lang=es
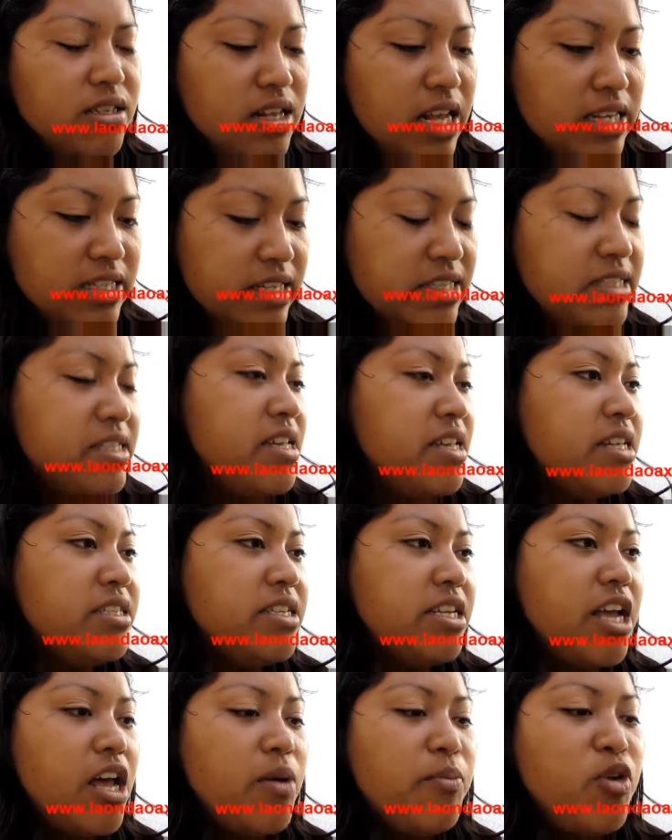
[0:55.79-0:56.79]
Las
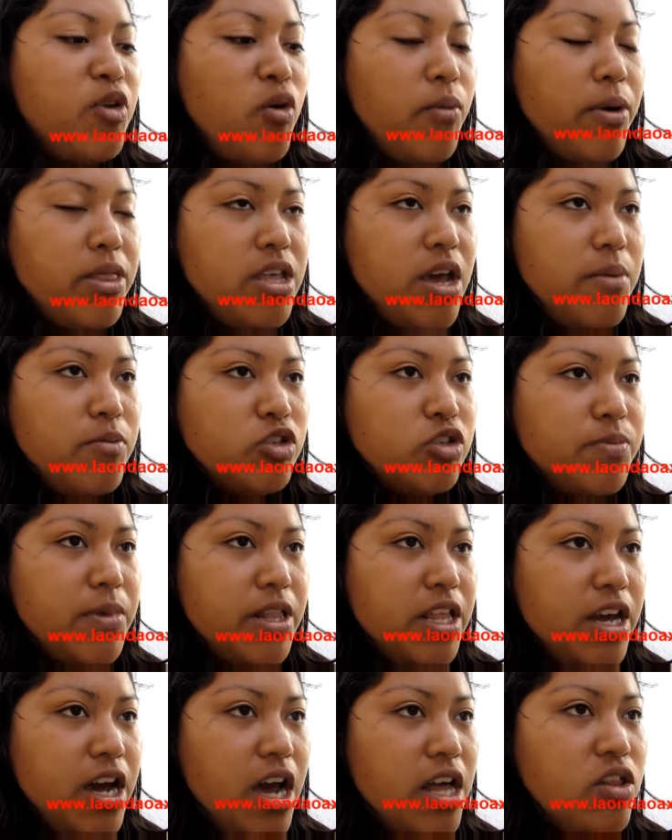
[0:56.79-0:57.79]
exigencias ya lo veníamos
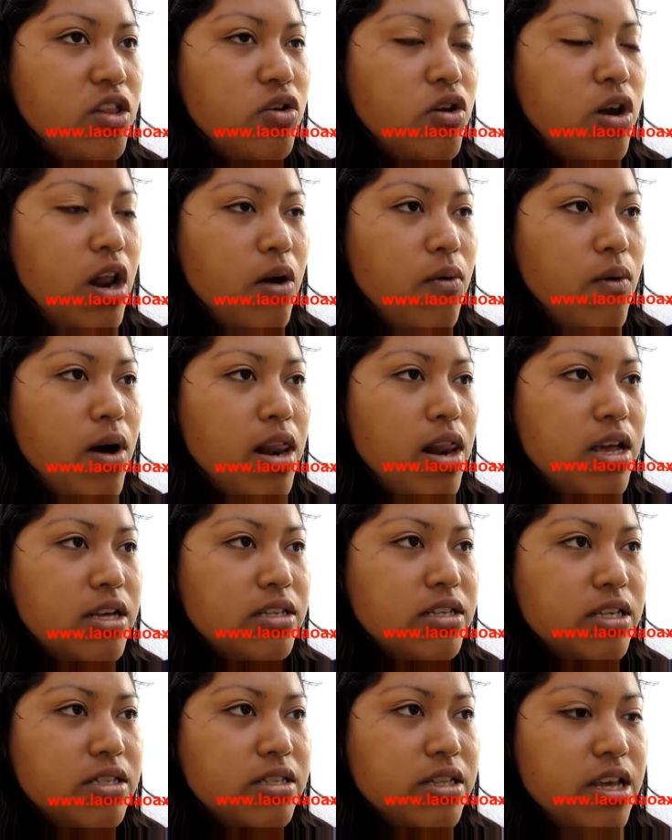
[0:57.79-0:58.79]
manejando, la cual
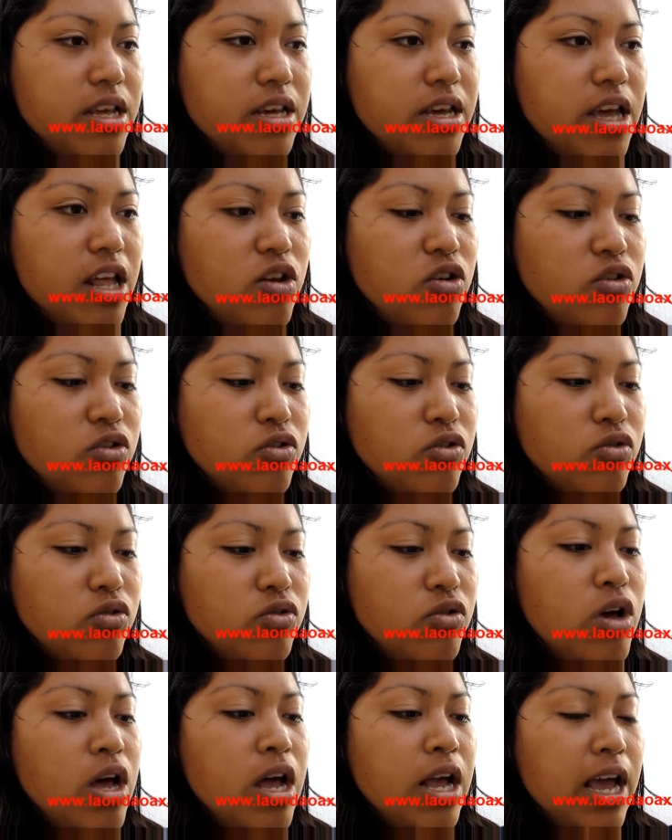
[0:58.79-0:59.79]
es
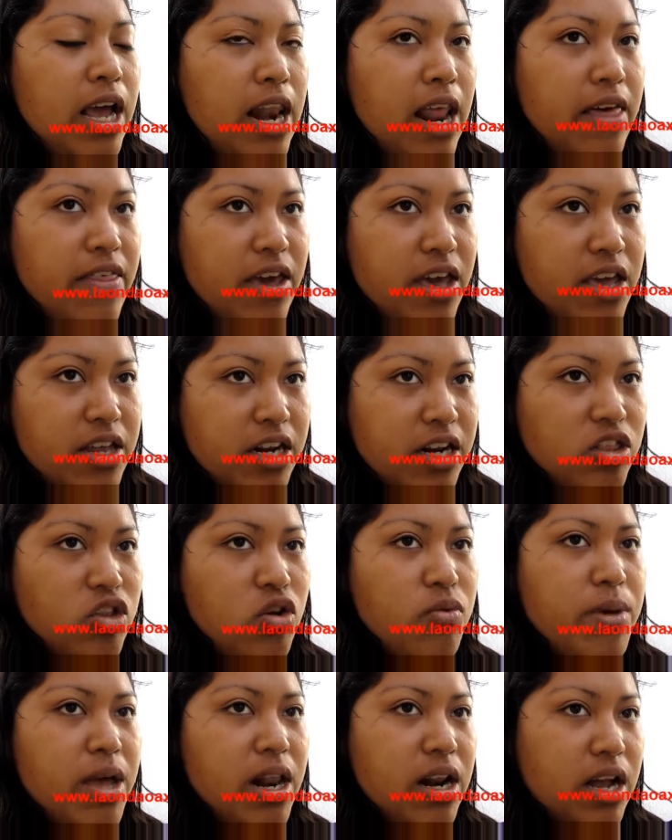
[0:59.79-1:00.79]
este, que, la DI
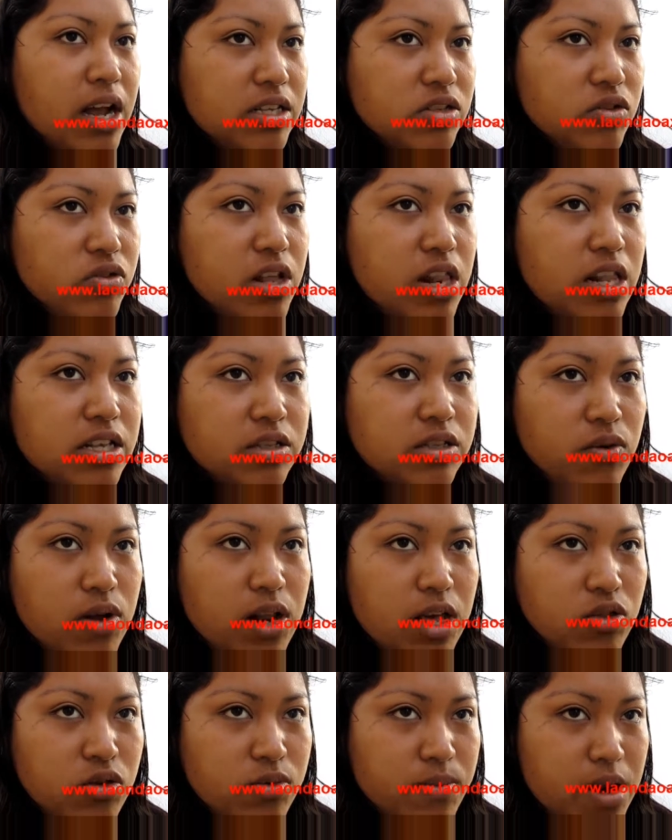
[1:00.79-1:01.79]
retome el caso de la
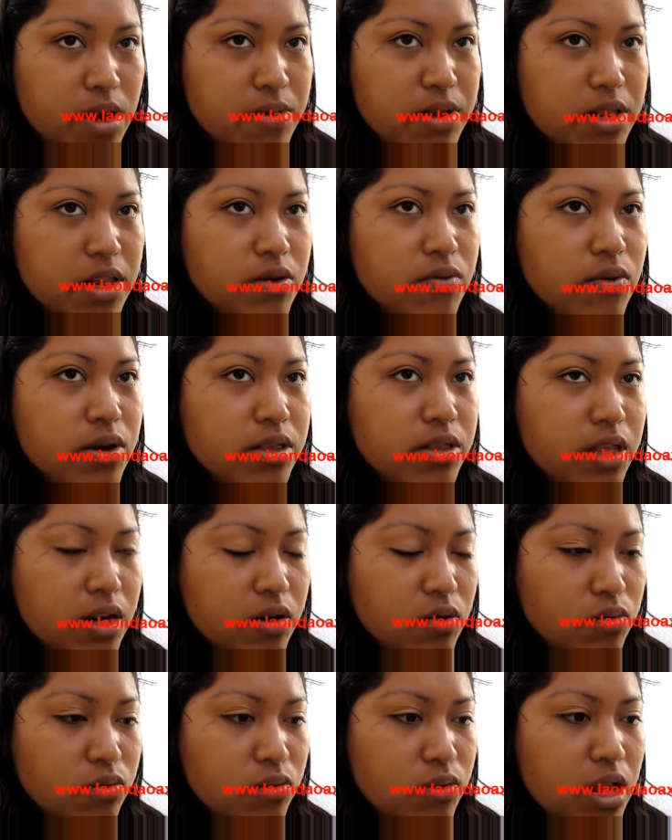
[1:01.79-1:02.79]
Escuela Normal Bilingüe
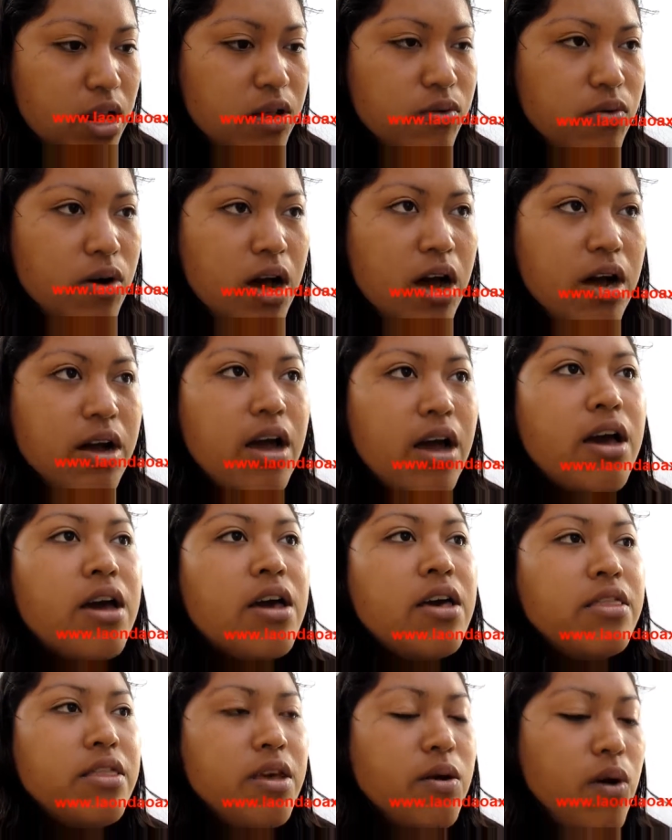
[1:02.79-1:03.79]
Intercultural de Oaxaca,
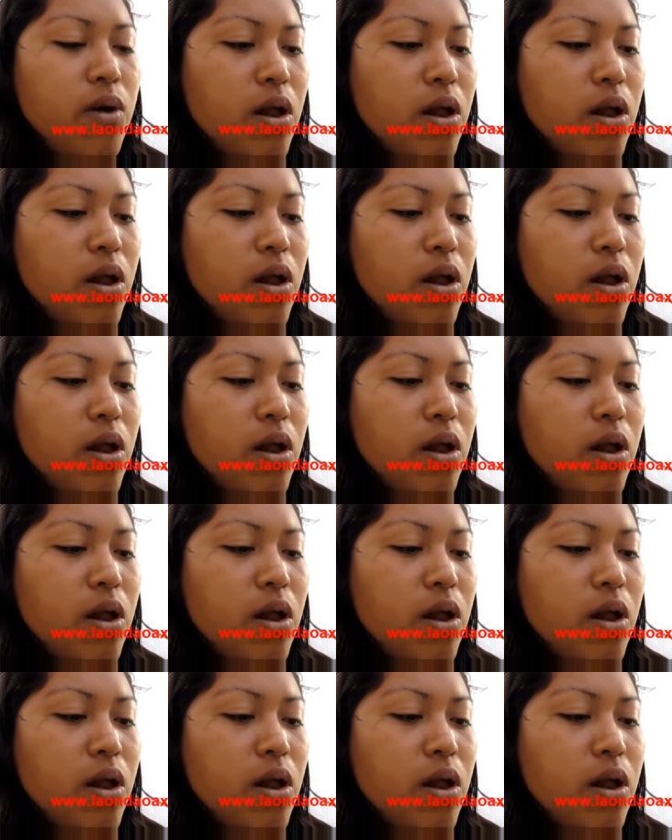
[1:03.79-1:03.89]
de